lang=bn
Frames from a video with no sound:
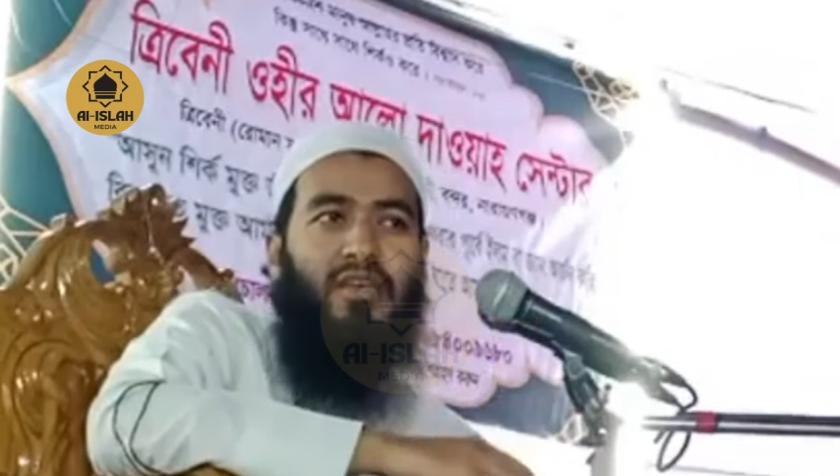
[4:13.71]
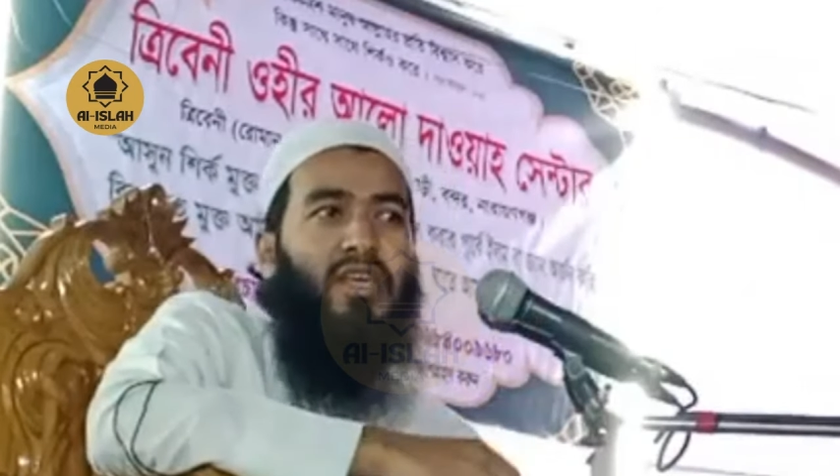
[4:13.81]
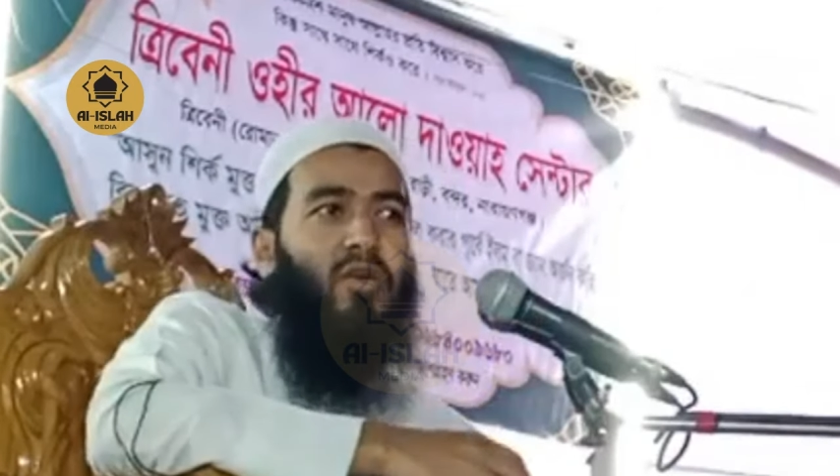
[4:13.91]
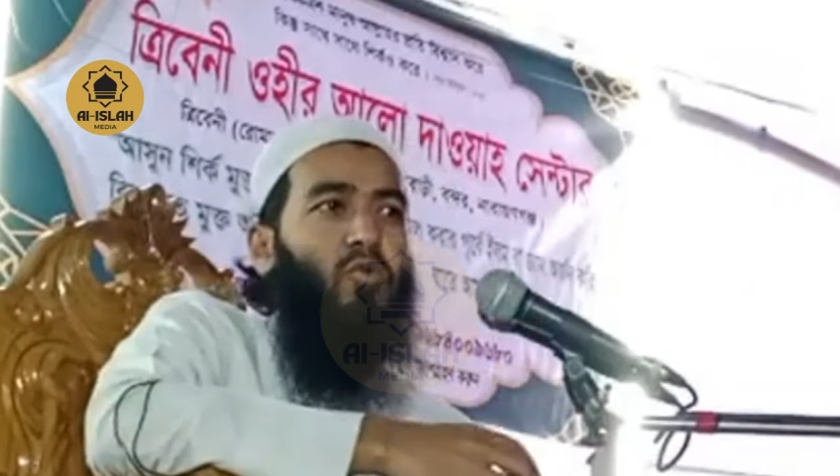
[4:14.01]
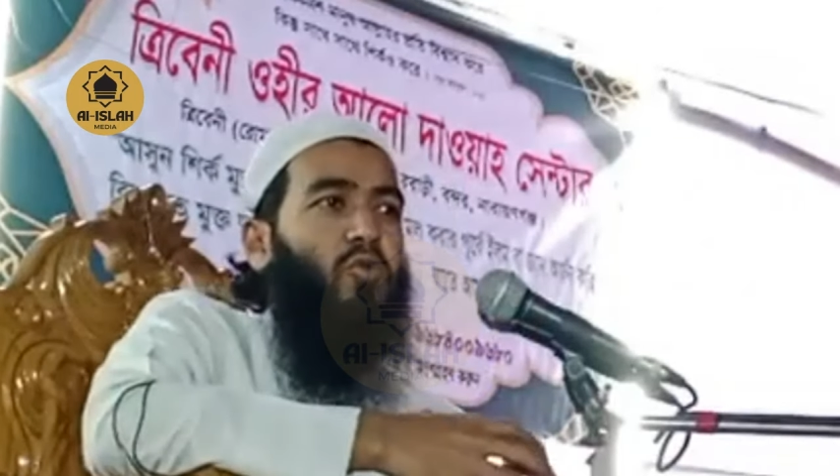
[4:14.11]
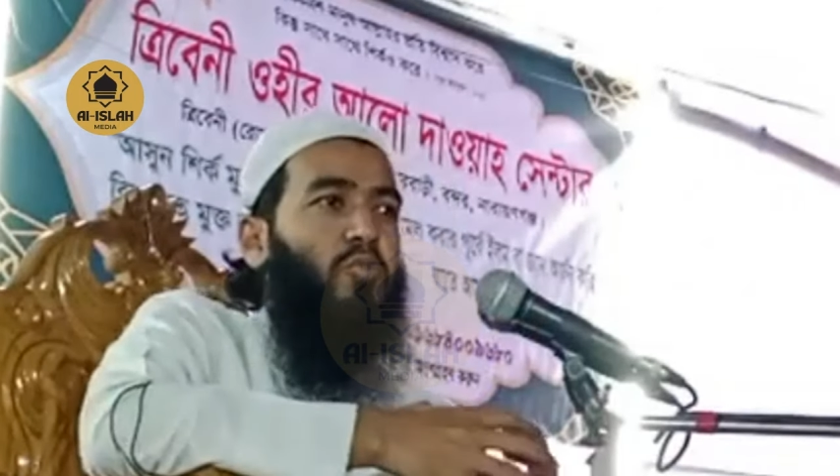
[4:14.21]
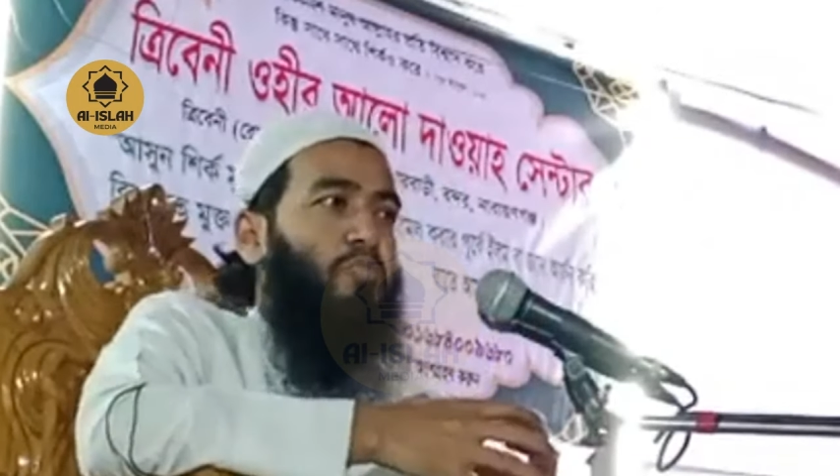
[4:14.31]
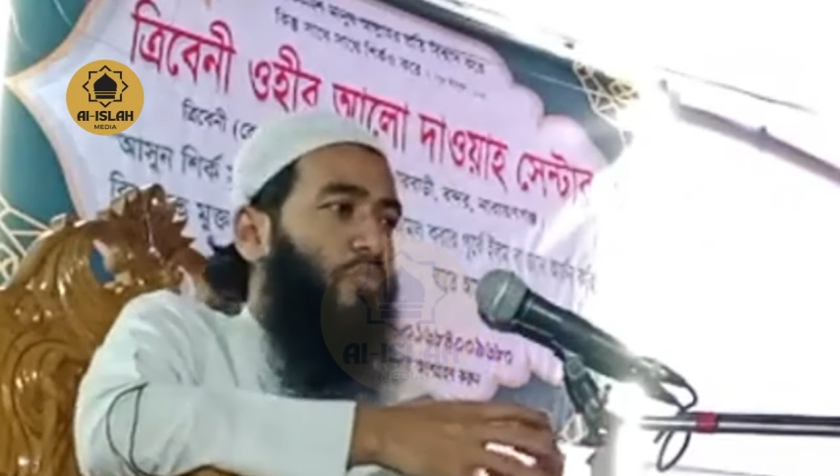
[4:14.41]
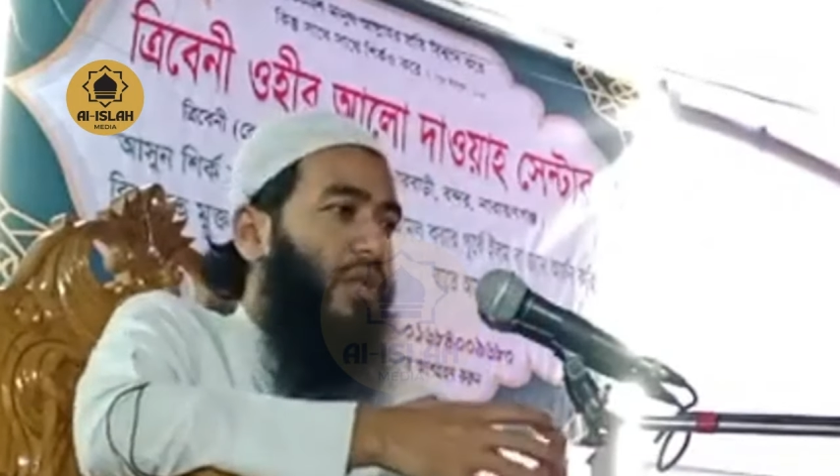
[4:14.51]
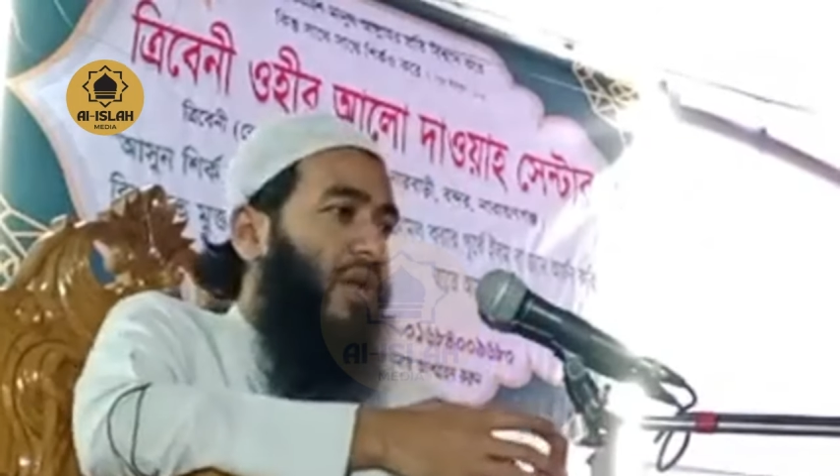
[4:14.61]
এগুলো
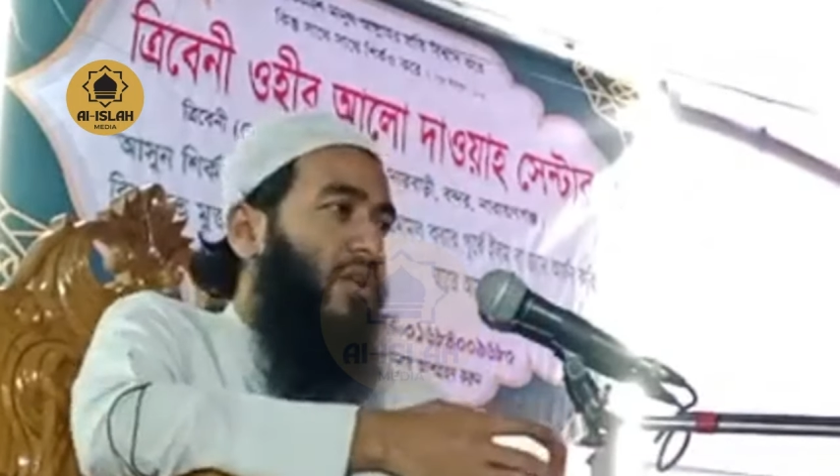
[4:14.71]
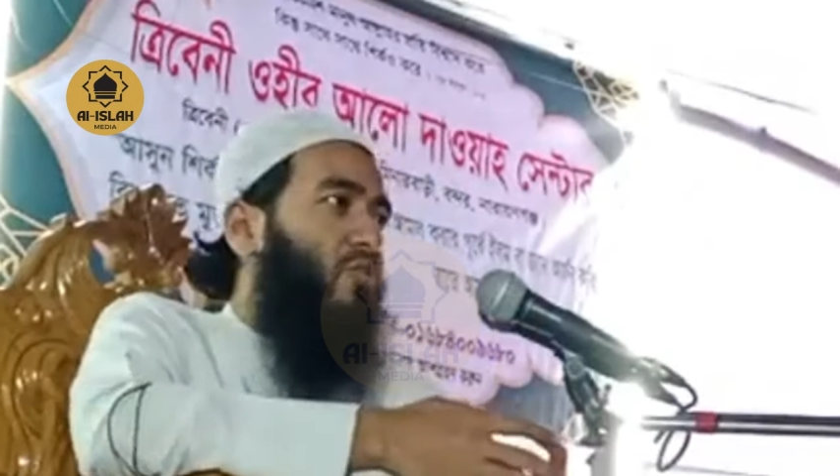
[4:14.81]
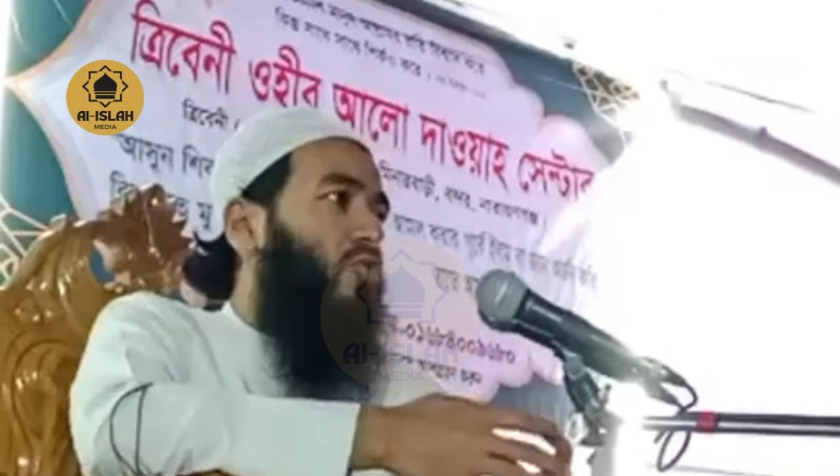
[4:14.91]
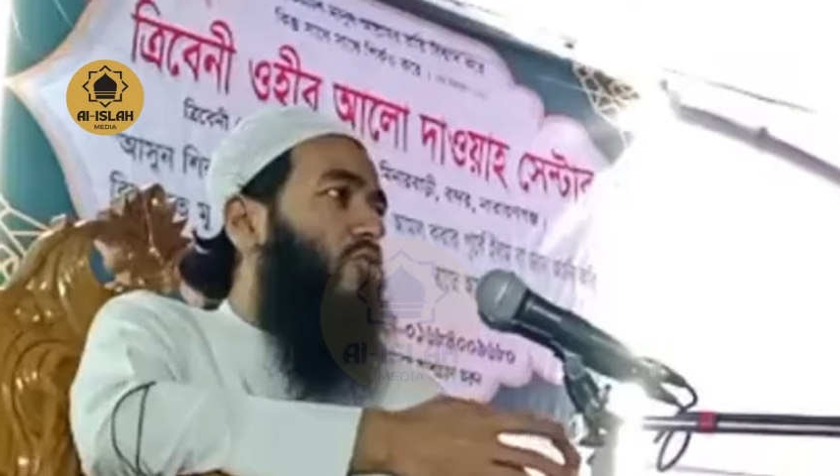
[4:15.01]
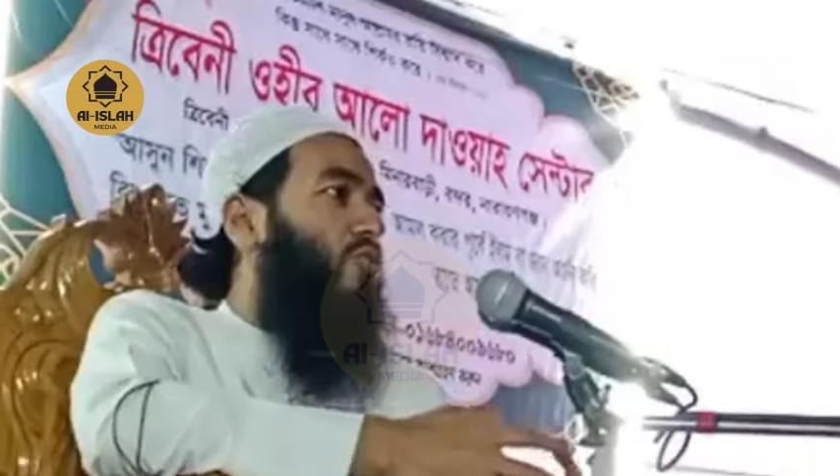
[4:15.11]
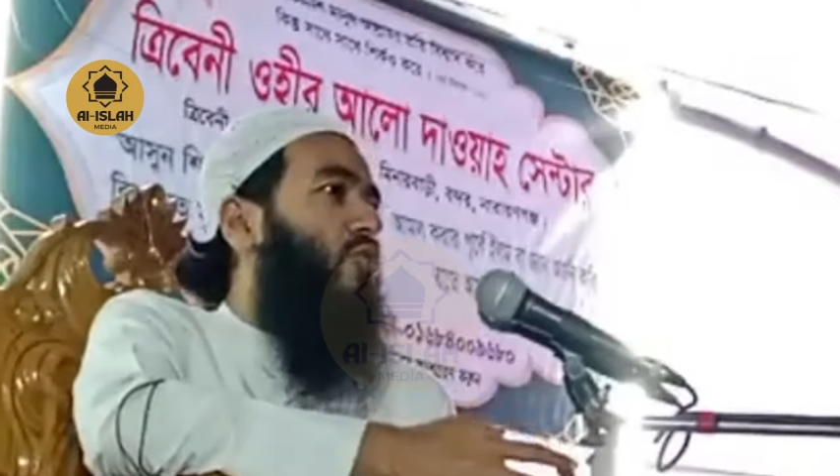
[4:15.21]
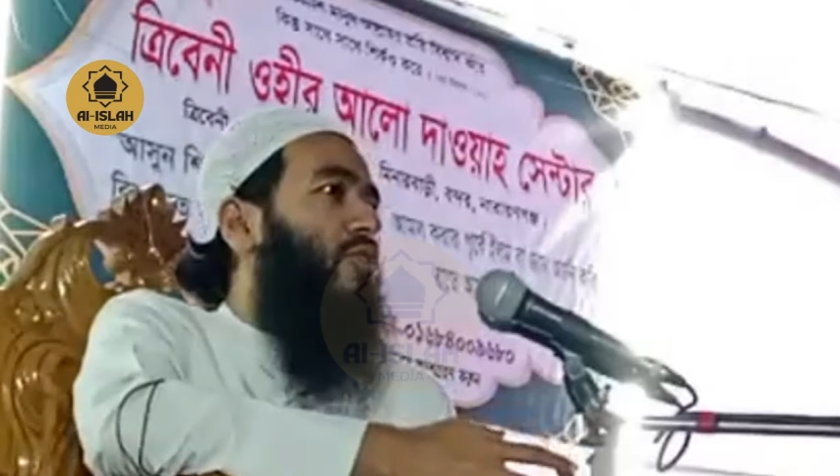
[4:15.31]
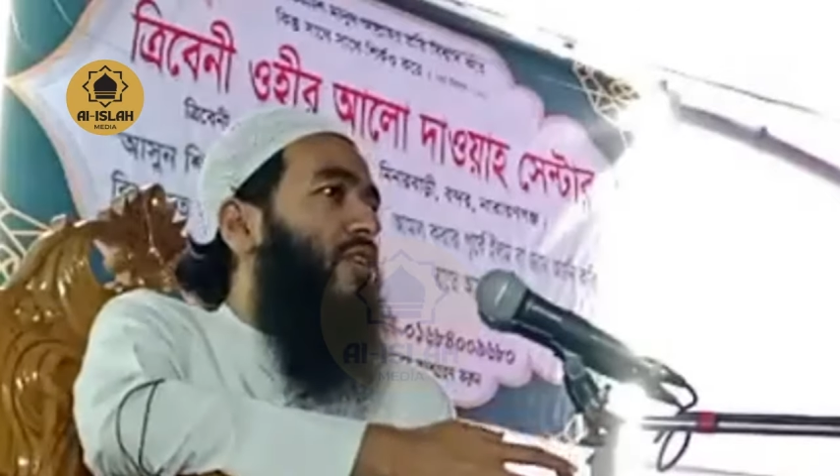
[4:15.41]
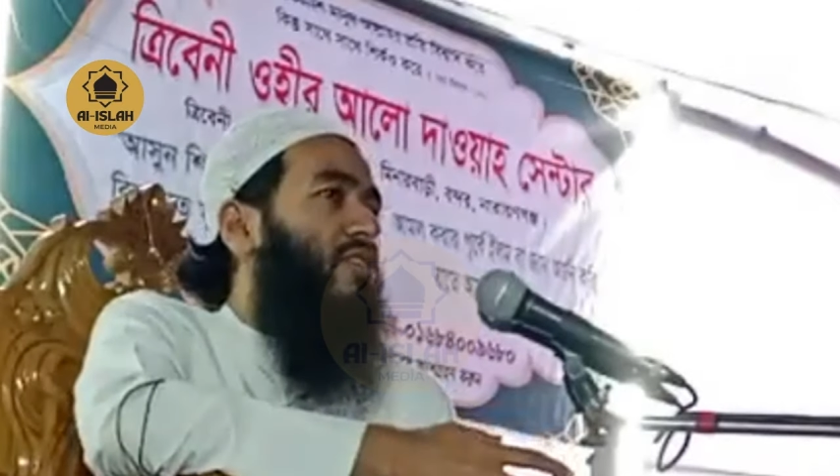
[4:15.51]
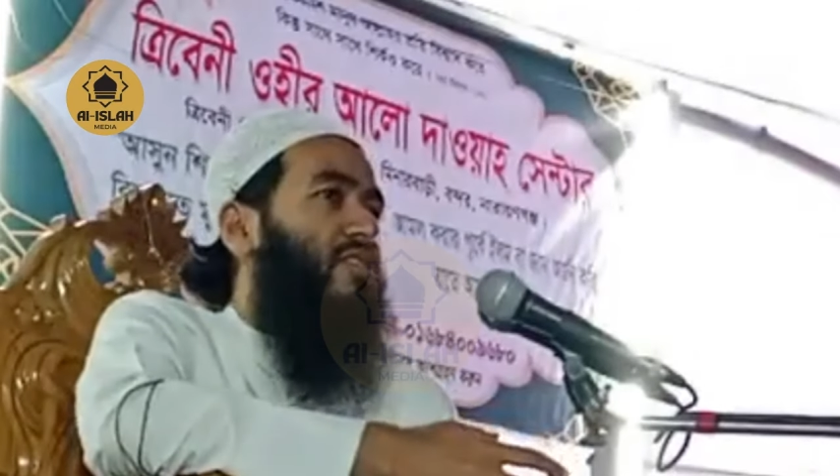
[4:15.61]
পিলারগুলো
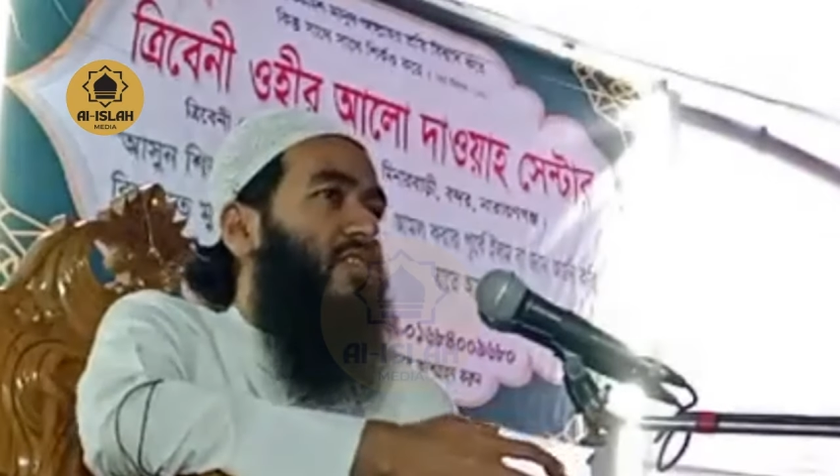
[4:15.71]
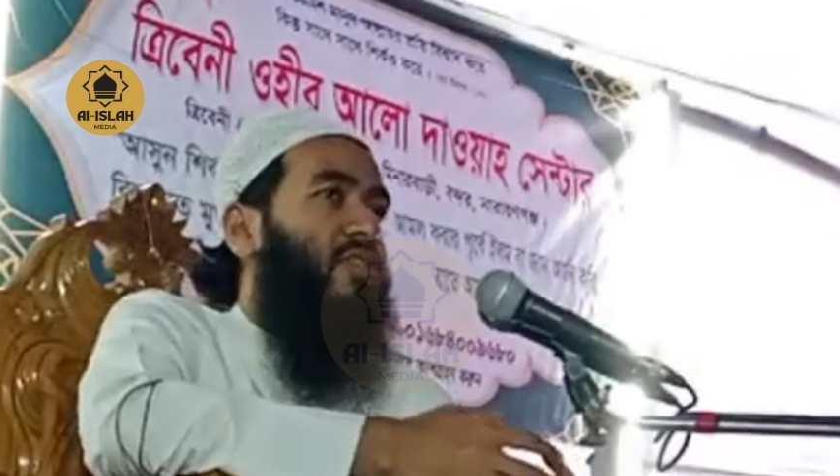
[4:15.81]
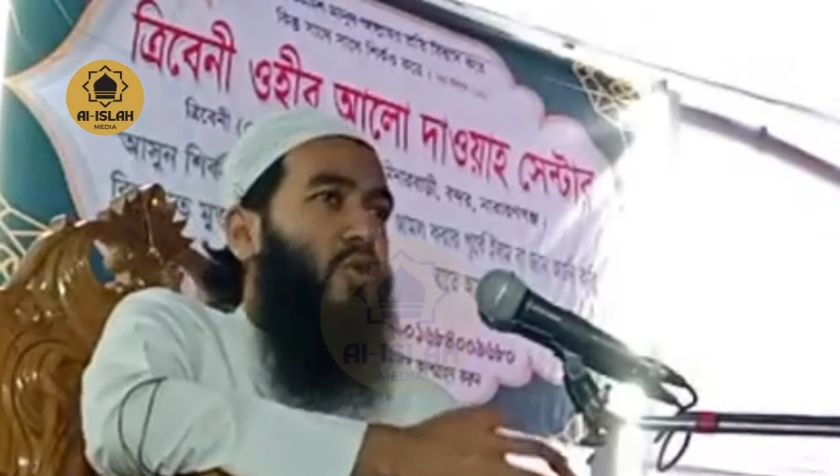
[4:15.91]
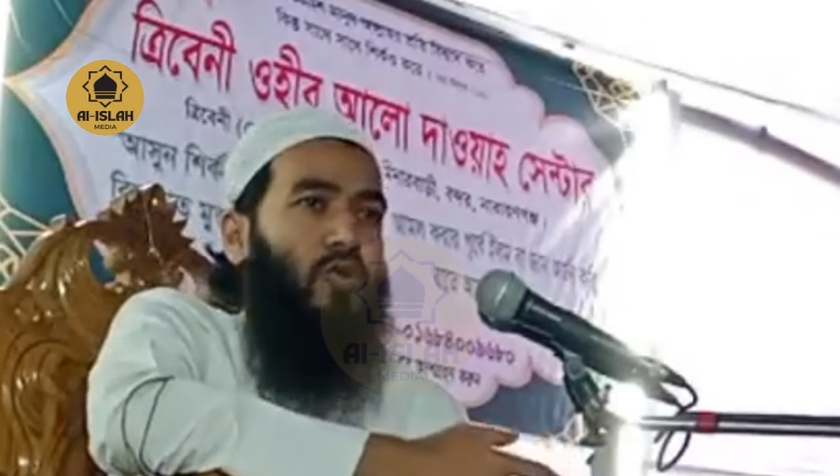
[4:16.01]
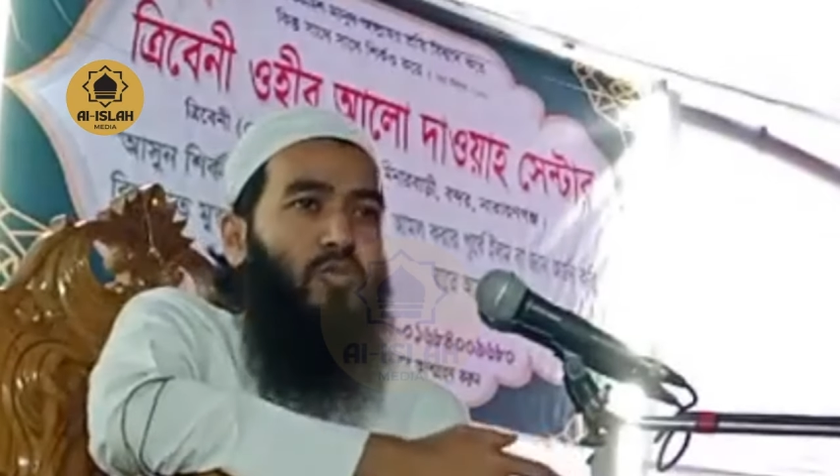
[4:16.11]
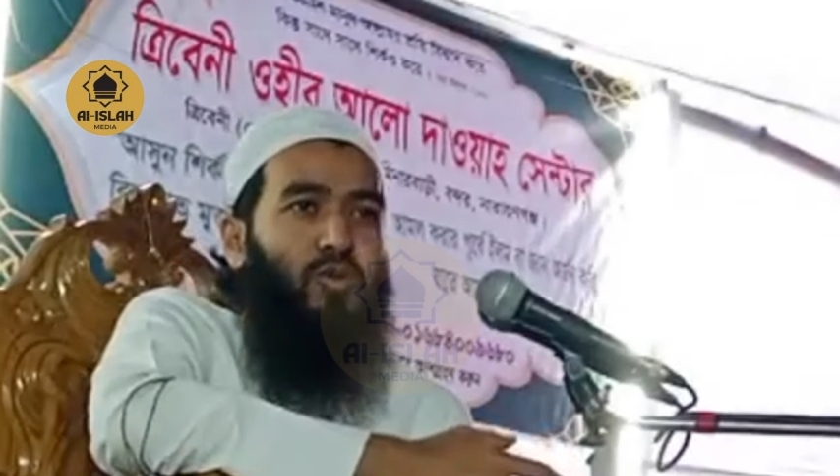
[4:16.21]
তৈরিতে যে কর্ম